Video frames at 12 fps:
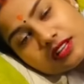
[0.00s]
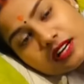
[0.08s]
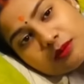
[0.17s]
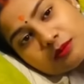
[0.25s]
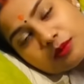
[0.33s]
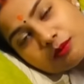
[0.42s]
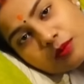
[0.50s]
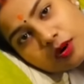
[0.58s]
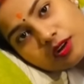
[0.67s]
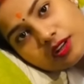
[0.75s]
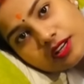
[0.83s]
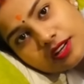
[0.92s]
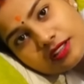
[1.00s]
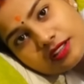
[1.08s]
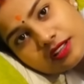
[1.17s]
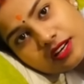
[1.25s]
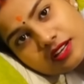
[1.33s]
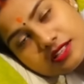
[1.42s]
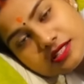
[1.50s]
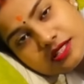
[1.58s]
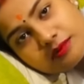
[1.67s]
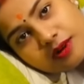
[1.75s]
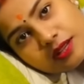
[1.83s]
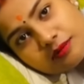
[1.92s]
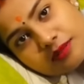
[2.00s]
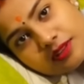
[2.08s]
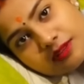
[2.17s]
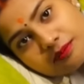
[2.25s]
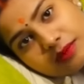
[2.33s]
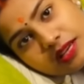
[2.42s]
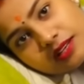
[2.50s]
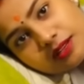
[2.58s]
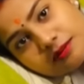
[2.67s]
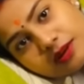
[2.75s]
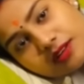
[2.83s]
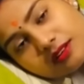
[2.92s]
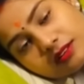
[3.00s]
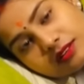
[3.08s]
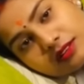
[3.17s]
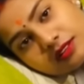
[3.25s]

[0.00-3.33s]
हम लोग मॉल गए थे यहाँ सीमान में पहली बार अच्छा